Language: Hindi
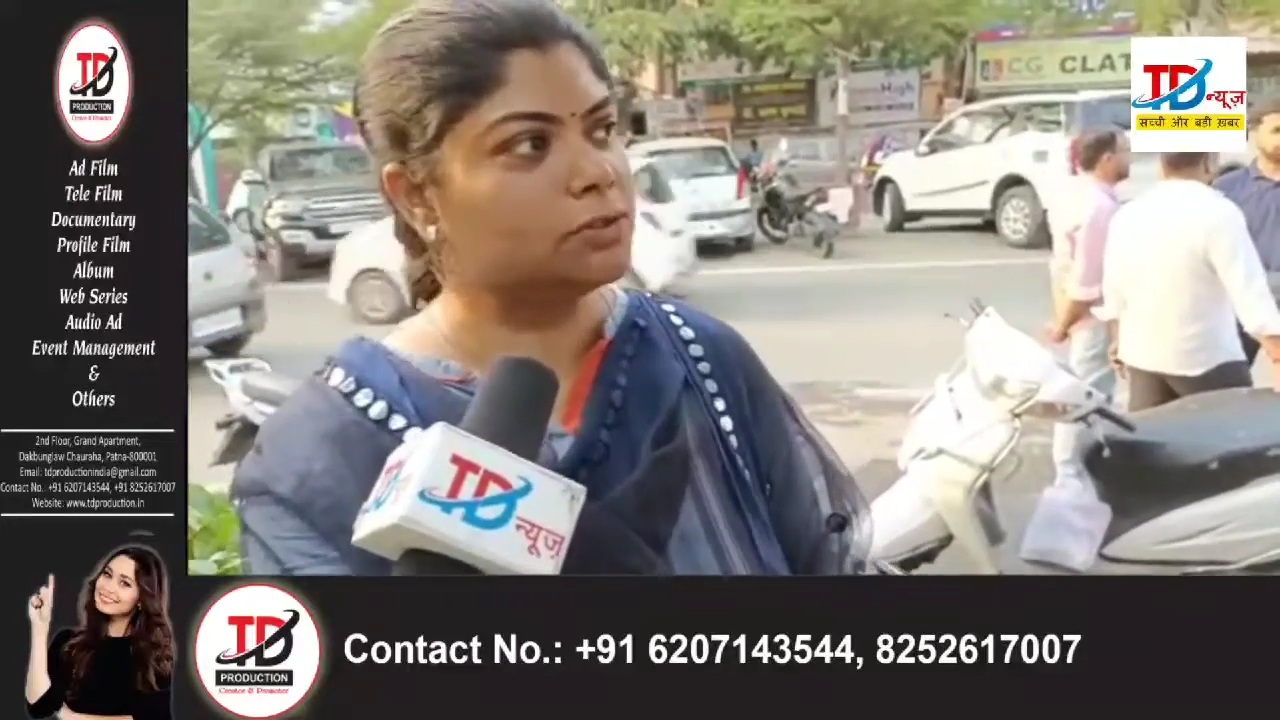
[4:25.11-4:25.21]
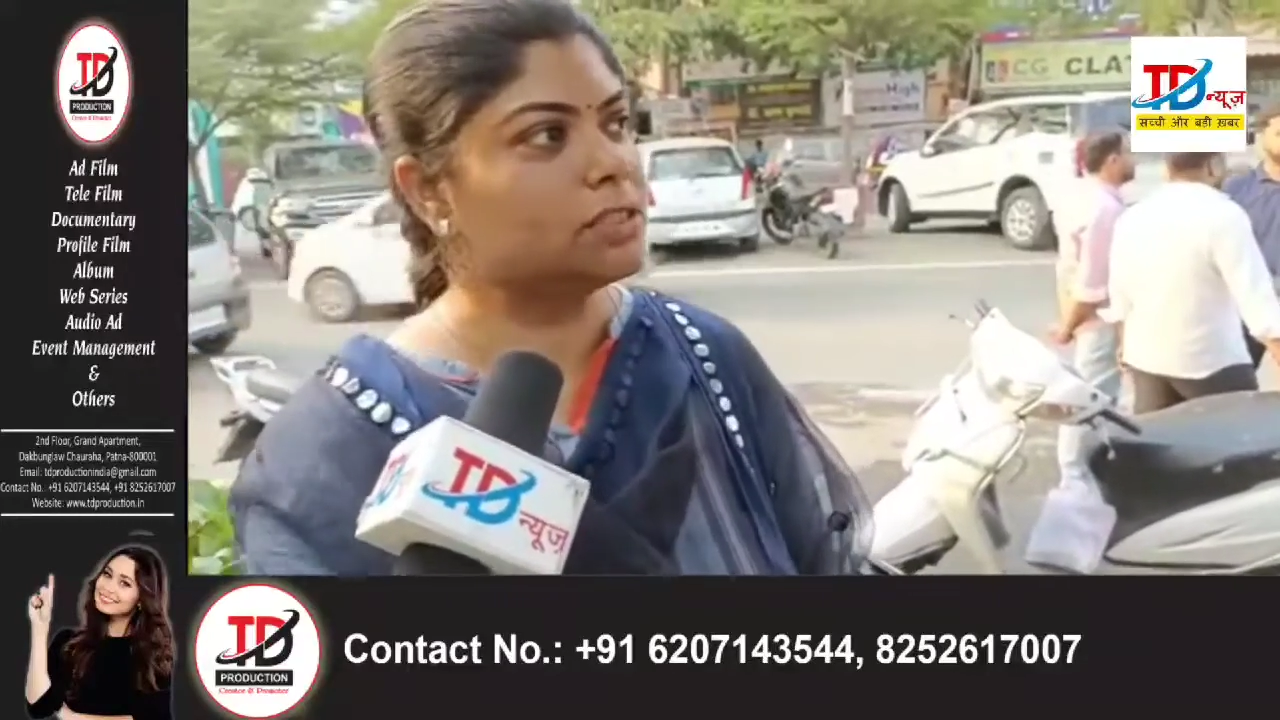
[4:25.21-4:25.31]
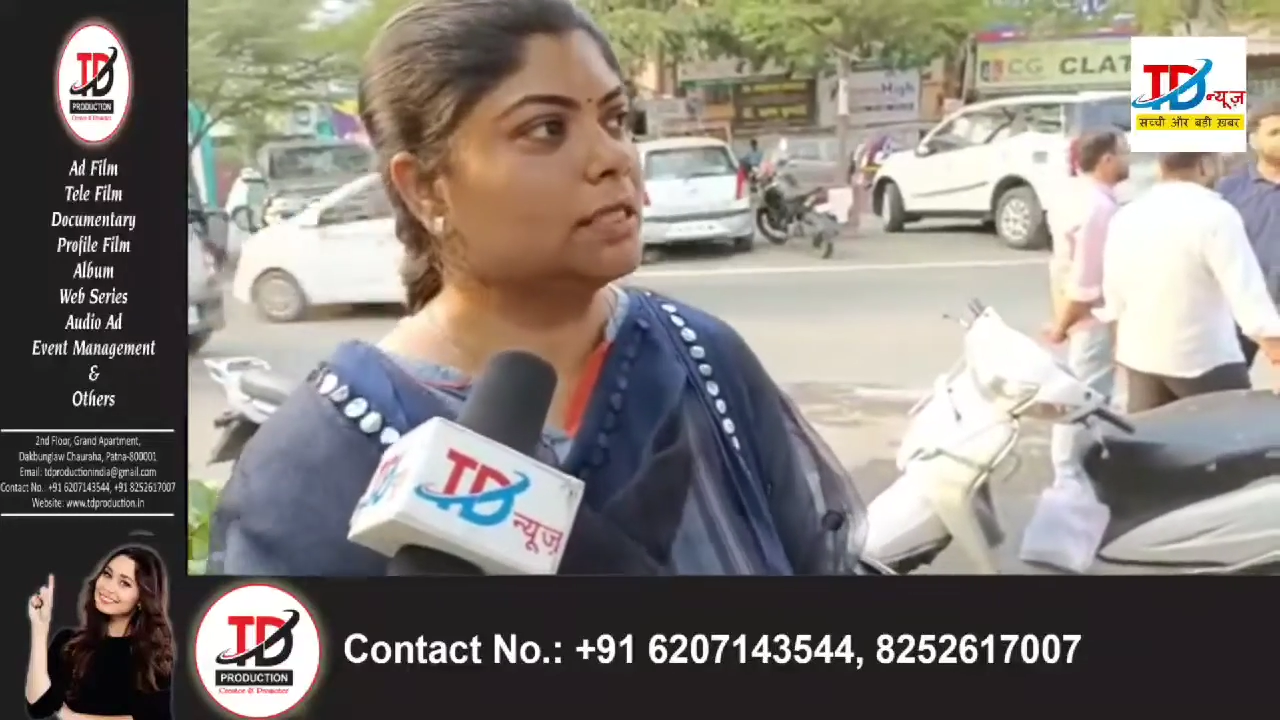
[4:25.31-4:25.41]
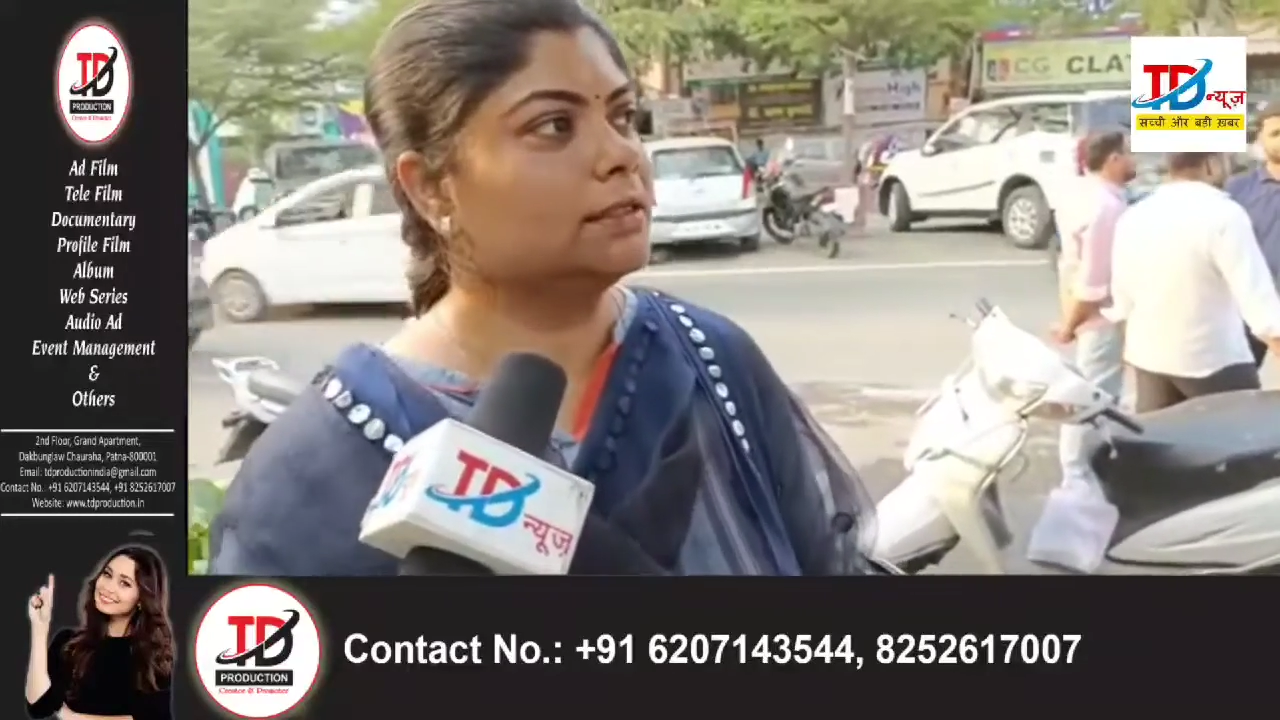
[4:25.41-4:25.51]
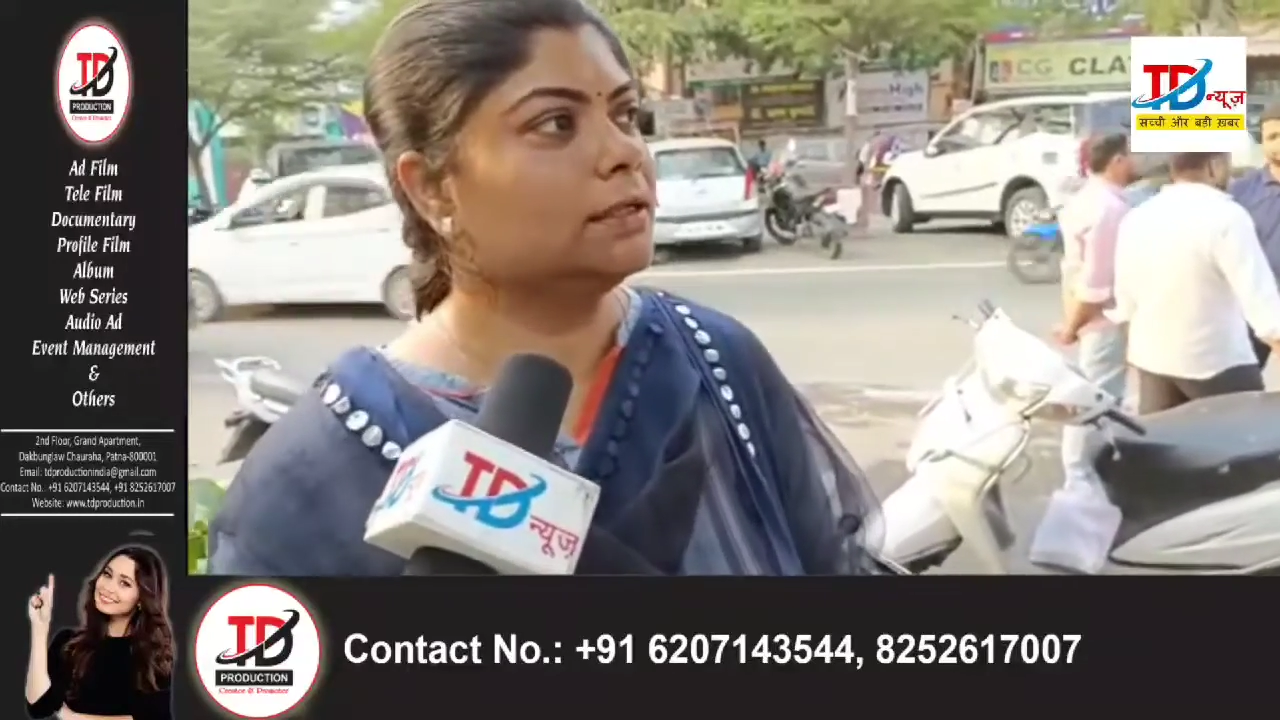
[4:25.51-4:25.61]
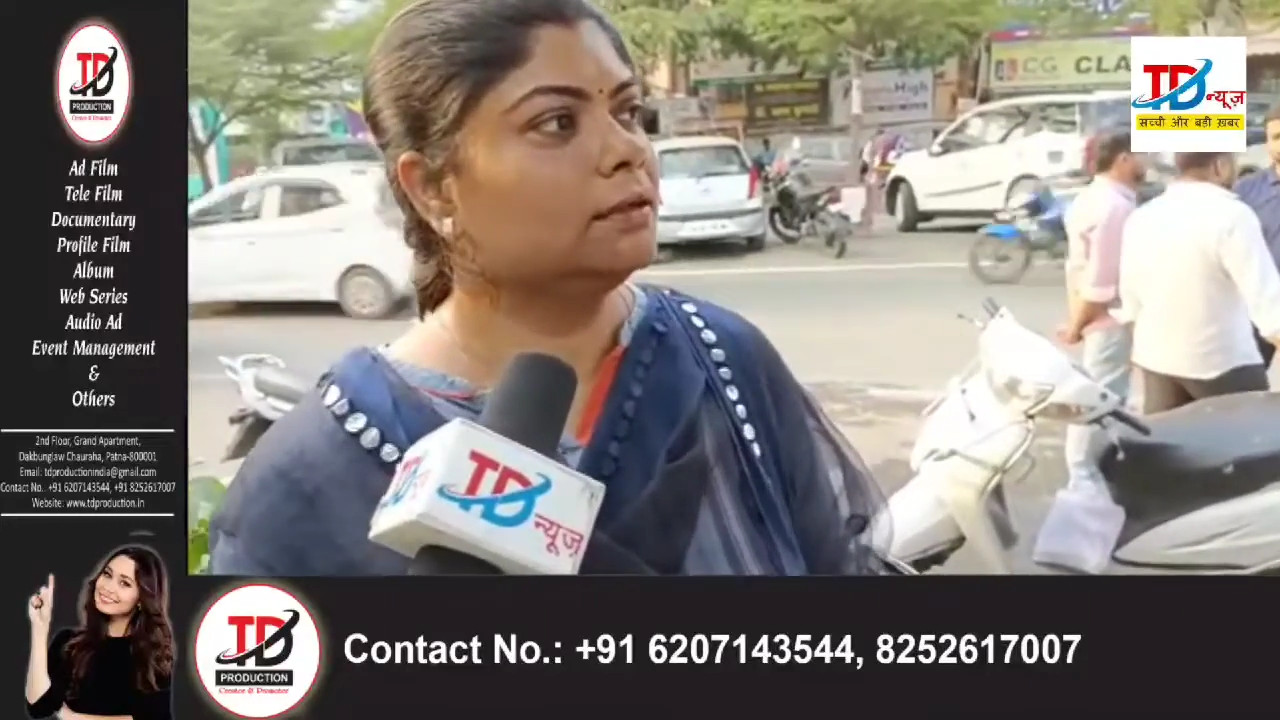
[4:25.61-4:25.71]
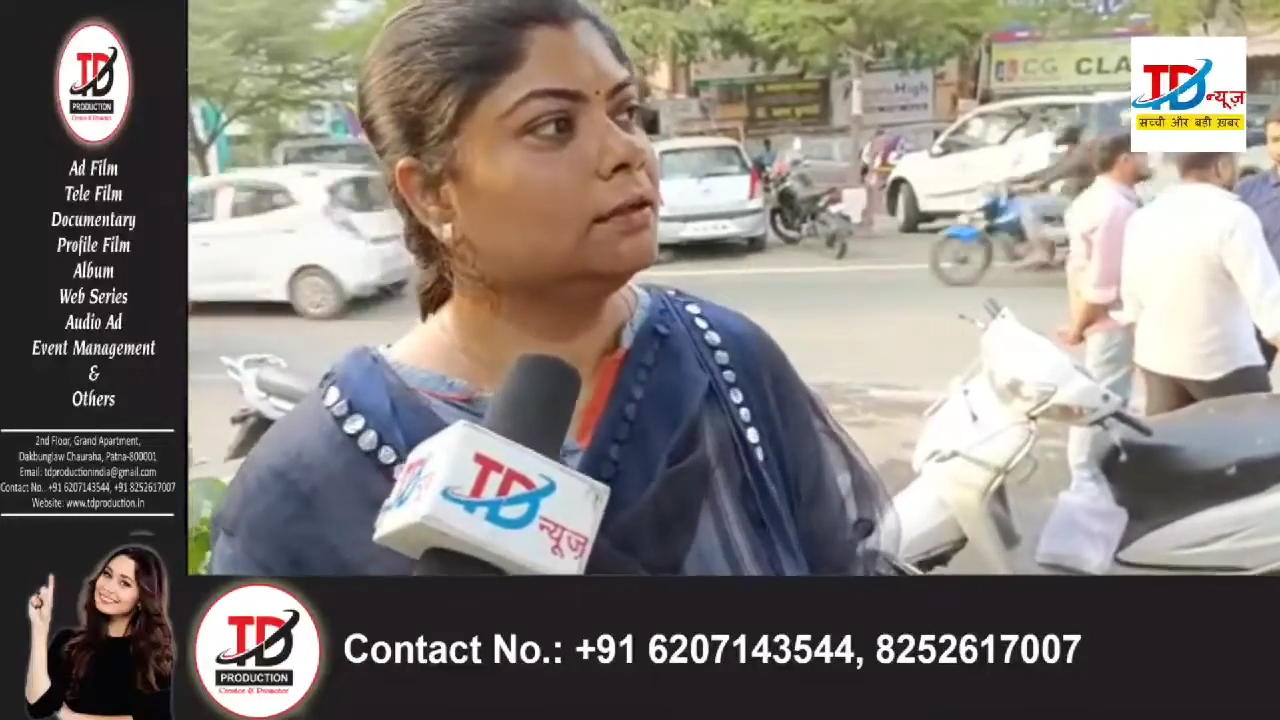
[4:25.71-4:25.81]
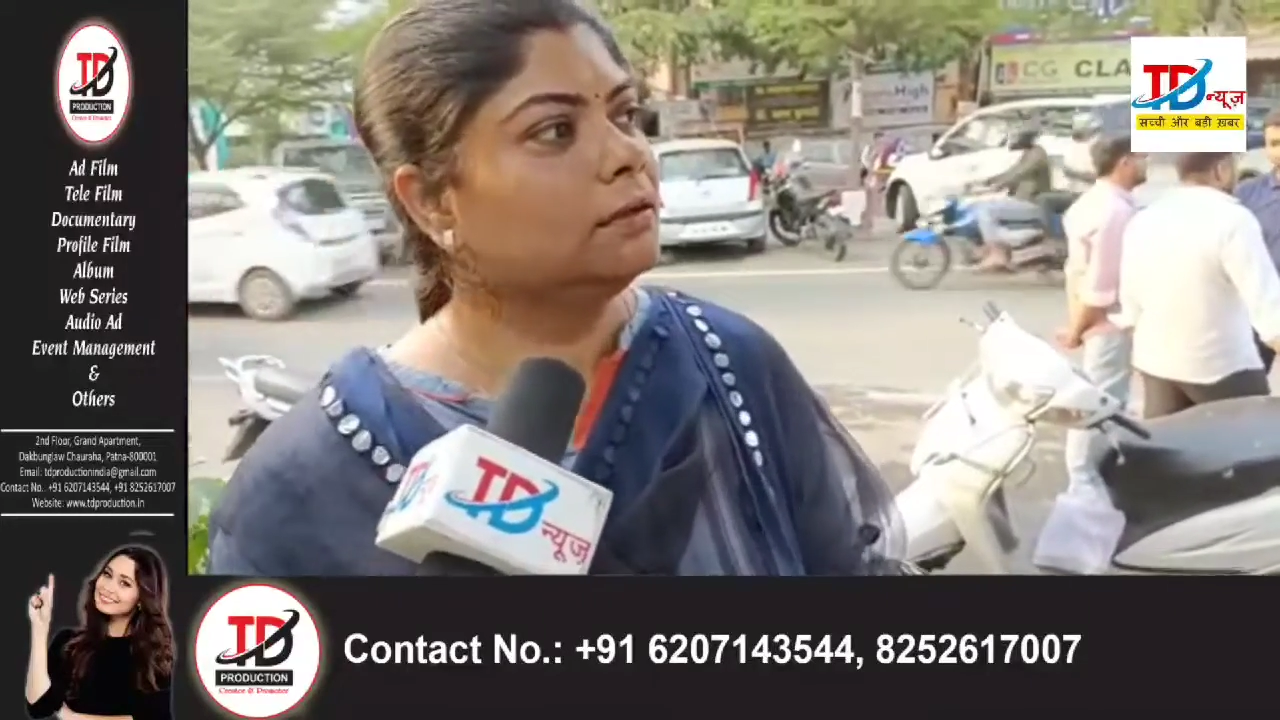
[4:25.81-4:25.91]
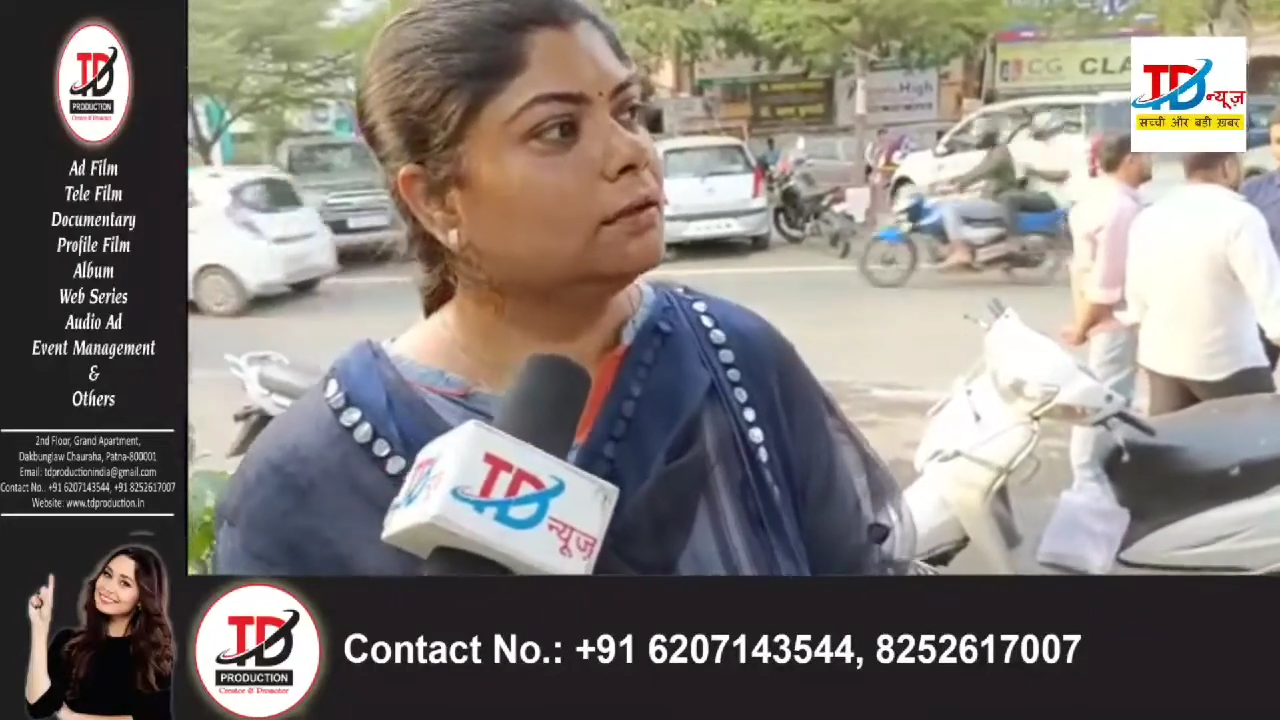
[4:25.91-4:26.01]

से जाते हैं